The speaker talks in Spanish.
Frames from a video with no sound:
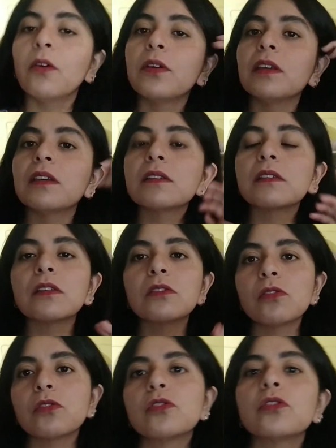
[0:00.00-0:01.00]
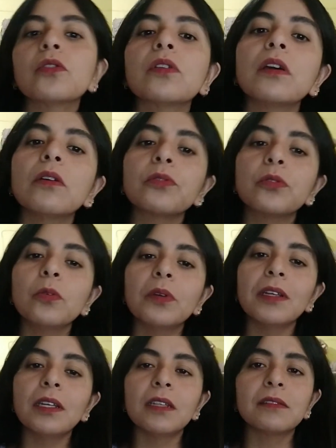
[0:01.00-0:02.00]
hoy es 18 de
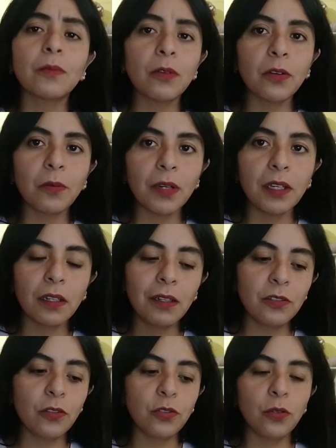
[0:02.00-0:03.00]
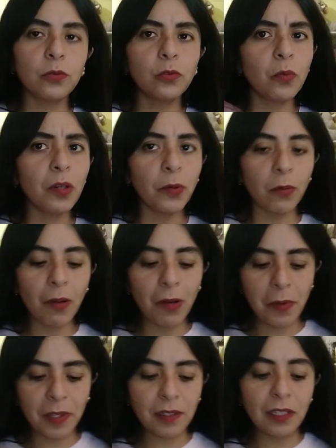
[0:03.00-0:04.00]
octubre, este vlog va a ir el 18 de octubre,
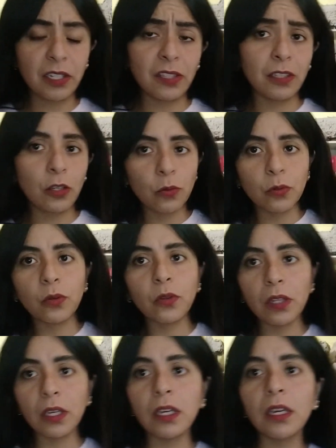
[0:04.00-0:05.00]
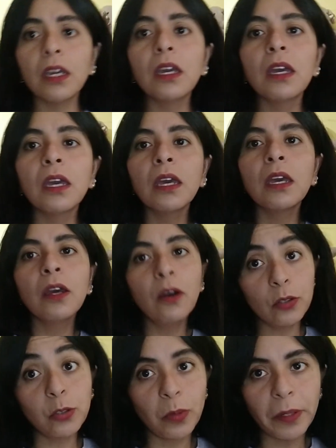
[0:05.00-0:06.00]
probablemente es el 31 de
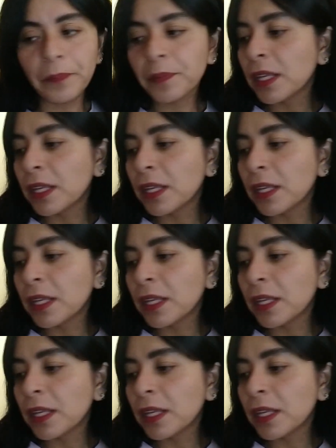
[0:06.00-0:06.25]
octubre.